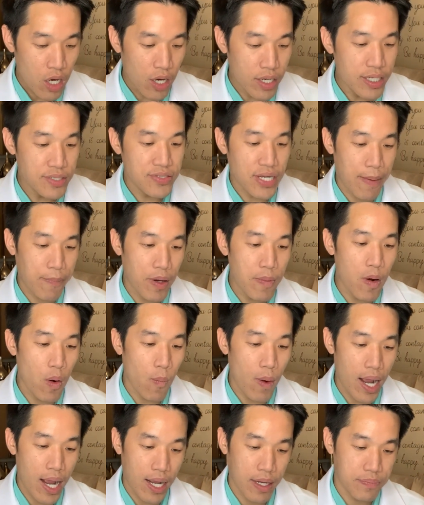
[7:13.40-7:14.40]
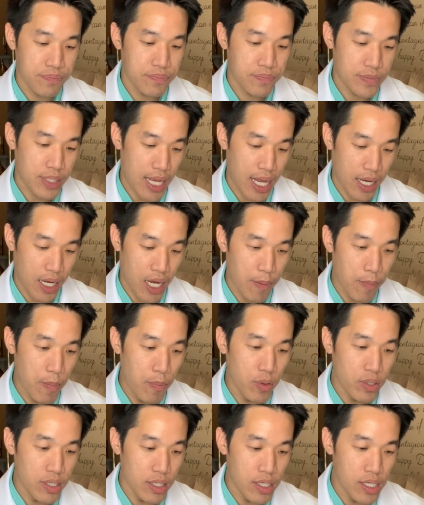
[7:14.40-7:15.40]
ข้อที่3เขาบอกว่าเขา
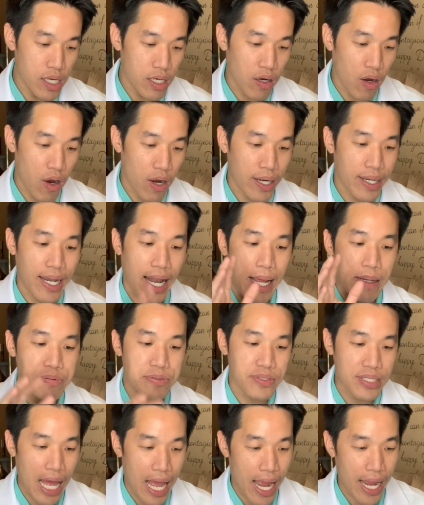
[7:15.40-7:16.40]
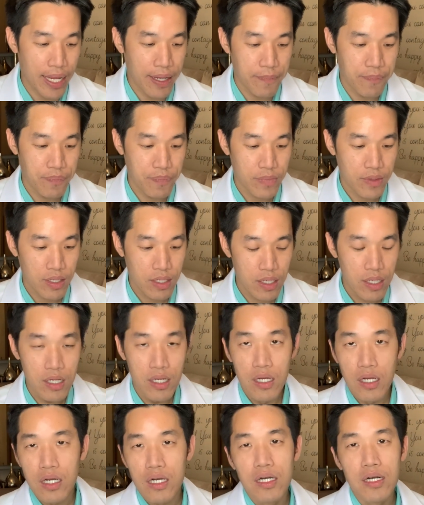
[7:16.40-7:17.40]
พูดถึงเรื่องของไลฟ์สไตล์
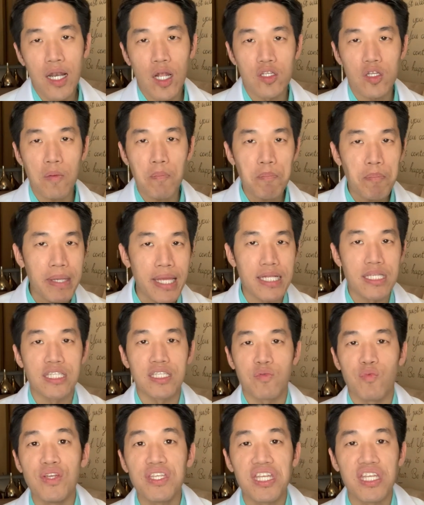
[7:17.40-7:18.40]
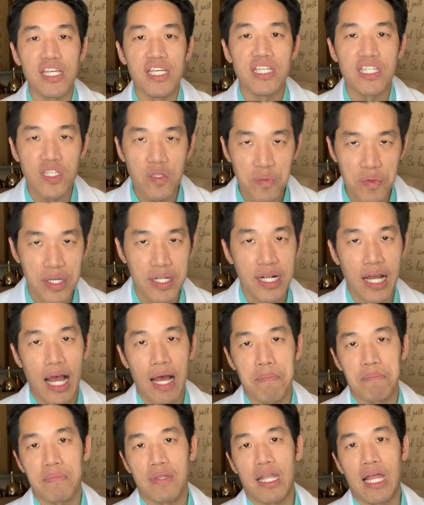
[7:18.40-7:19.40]
คือเราต้องเปลี่ยนวิถีชีวิตค
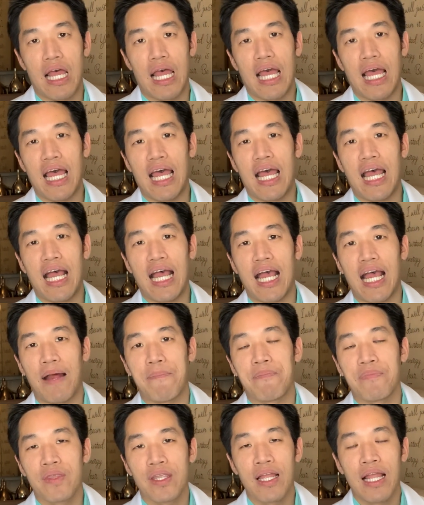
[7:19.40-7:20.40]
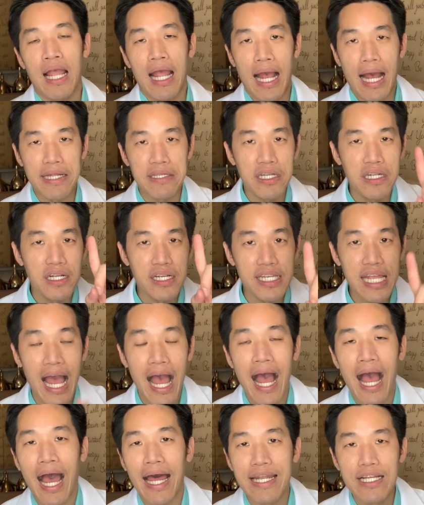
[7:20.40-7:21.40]
รับนะอันที่1
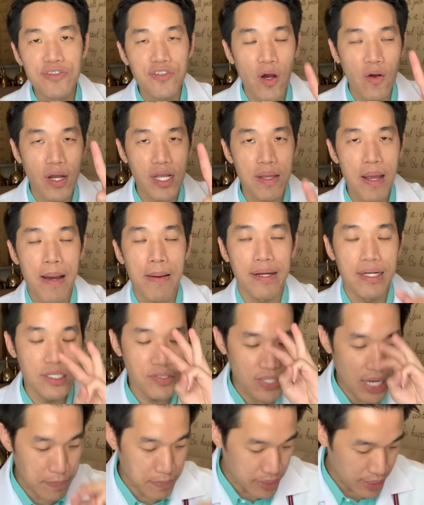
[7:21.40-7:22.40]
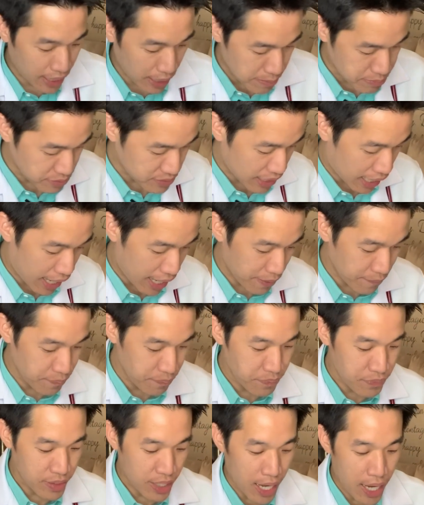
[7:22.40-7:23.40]
ยาอันที่2กายภาพอันที่3คือไลฟ์สไตล์
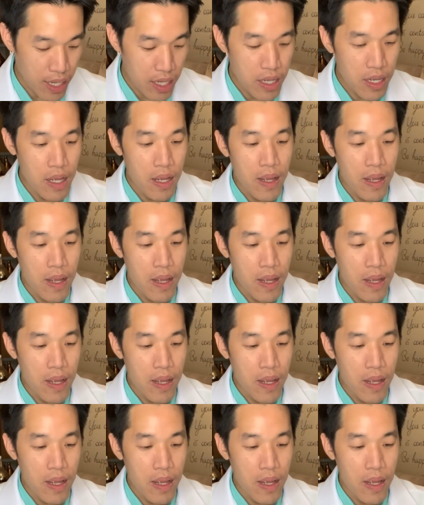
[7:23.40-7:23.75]
นะ